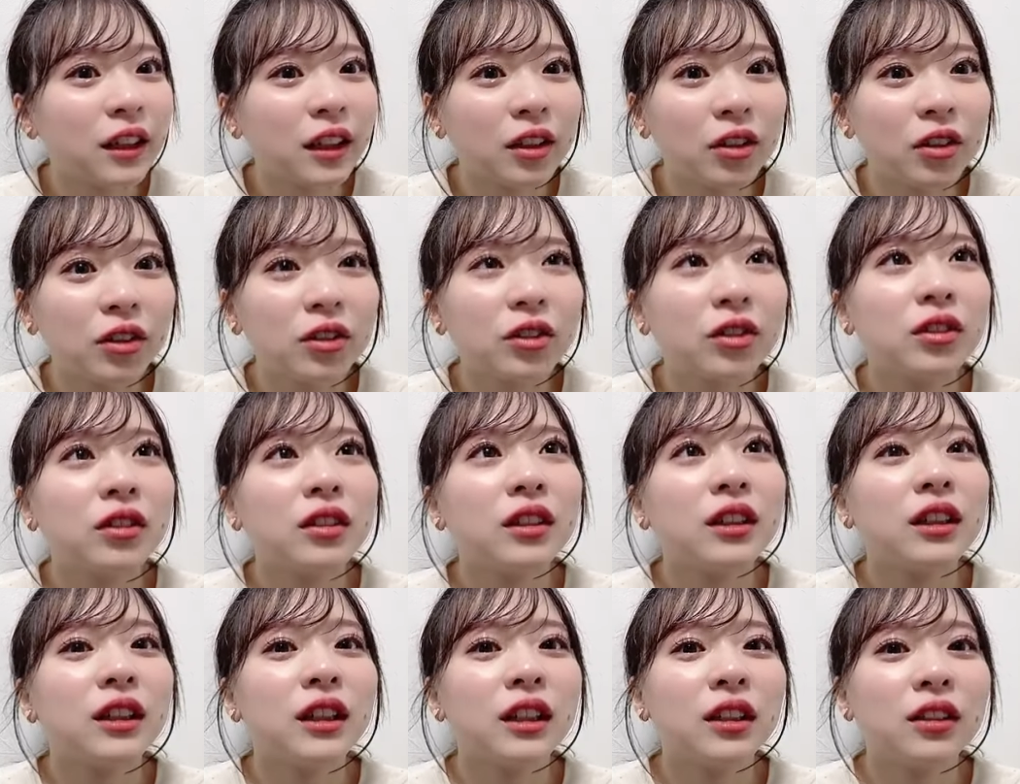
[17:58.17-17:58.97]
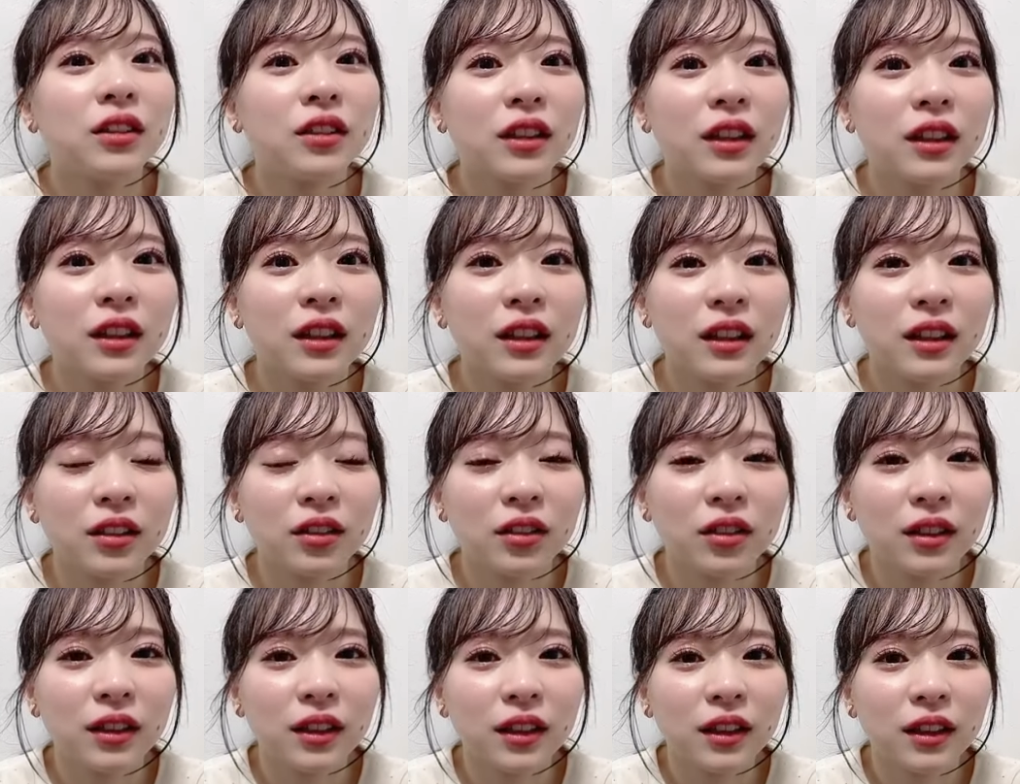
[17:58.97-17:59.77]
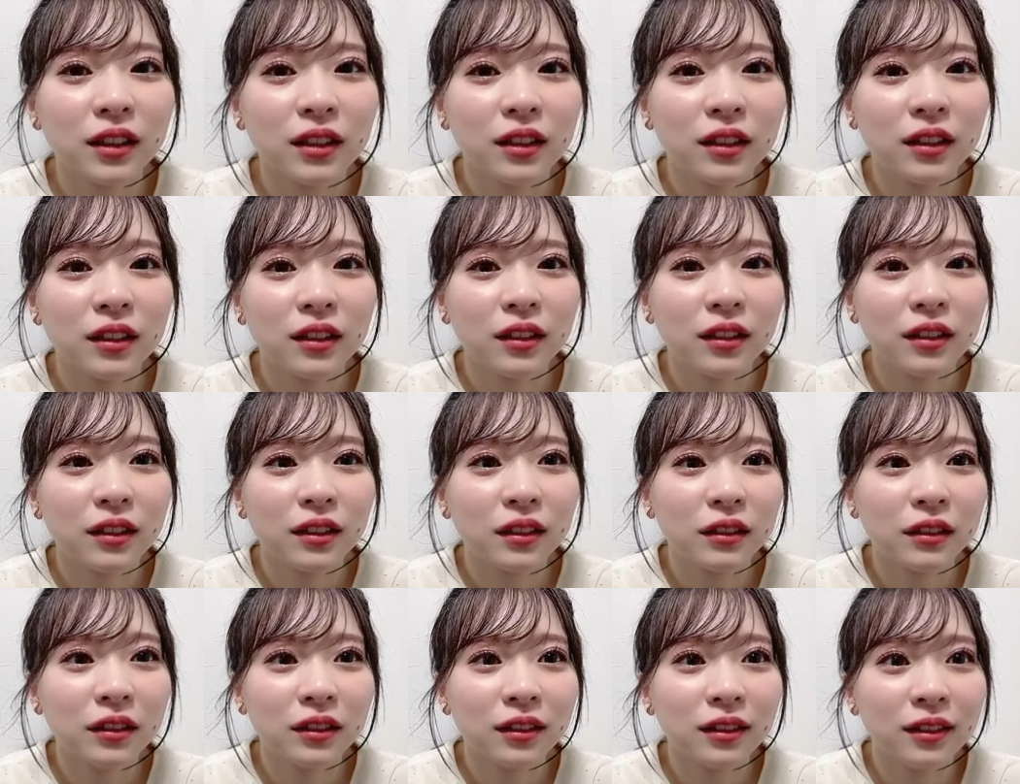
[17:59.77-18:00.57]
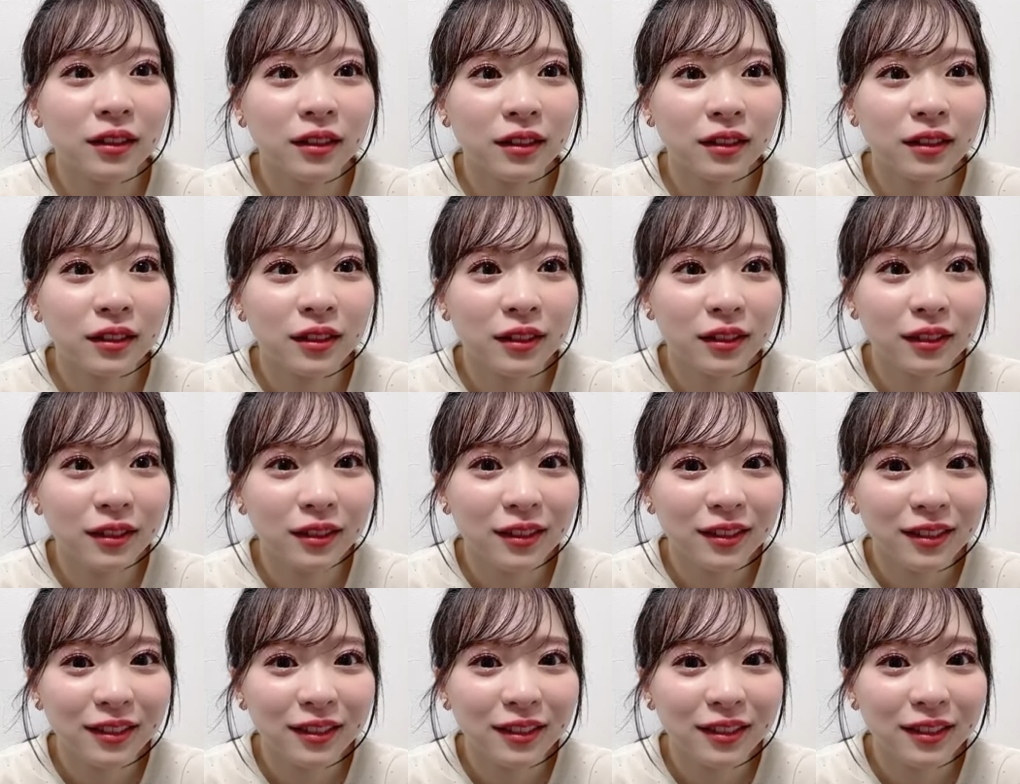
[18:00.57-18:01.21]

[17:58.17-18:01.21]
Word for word: てことを言えたのかなとりあえず